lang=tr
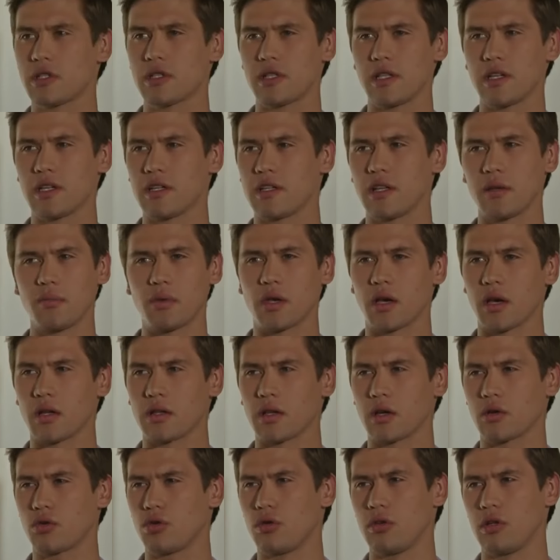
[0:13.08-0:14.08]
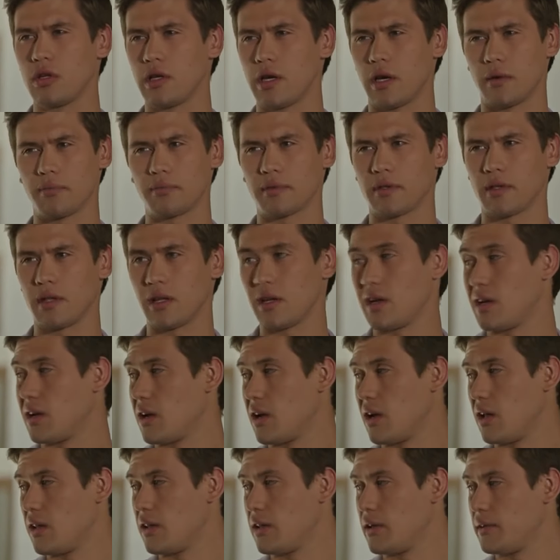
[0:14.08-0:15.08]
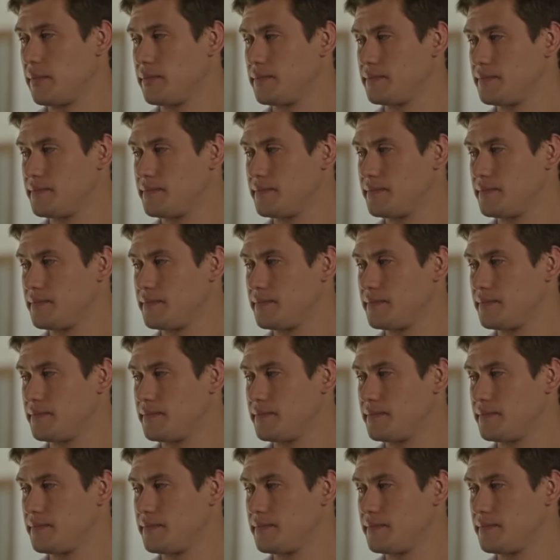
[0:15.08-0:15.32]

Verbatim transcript: işlerinde bir katakulli yaptılar herhalde.